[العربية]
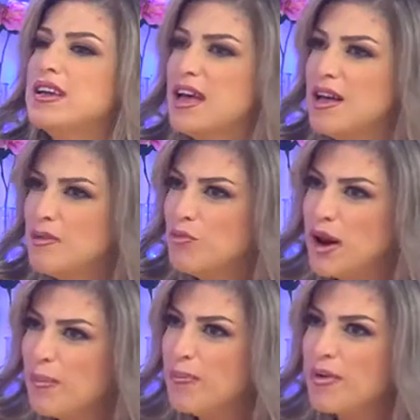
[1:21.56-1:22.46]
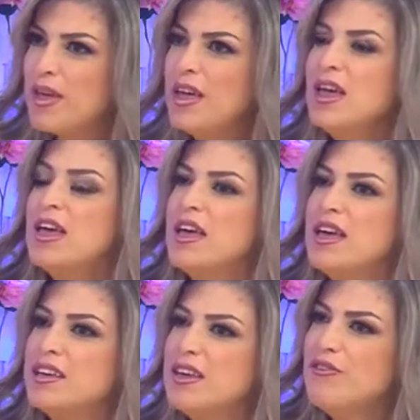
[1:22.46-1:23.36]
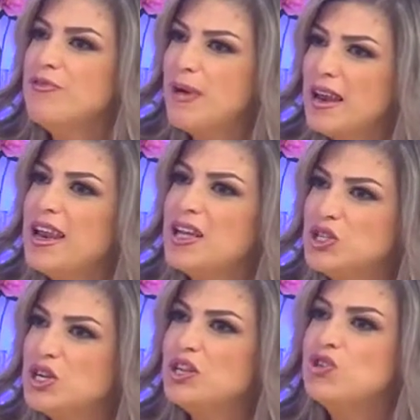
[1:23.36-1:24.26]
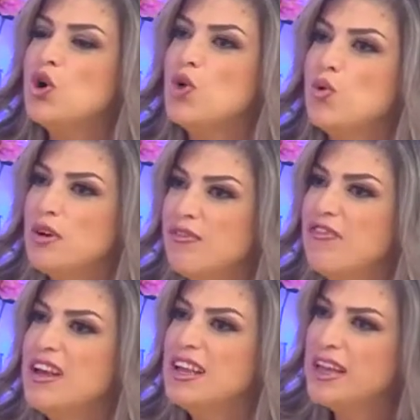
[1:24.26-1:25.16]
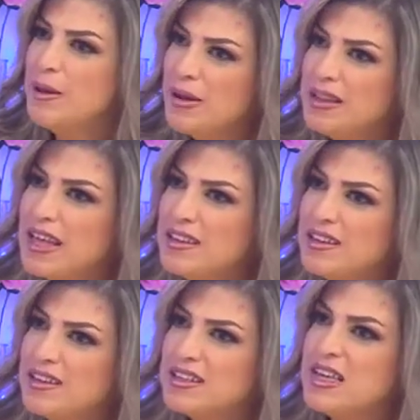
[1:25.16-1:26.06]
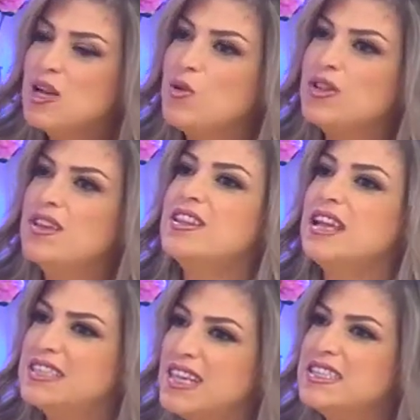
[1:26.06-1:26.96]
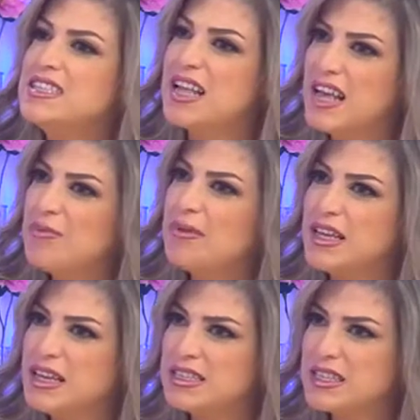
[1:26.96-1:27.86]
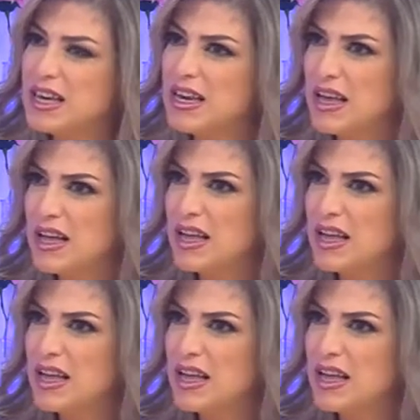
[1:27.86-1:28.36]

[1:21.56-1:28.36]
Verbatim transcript: كمربي أه. كيف بلشت وكيف فعلا حملت هذه الرساله وقدرت اسست لها المدارس كلها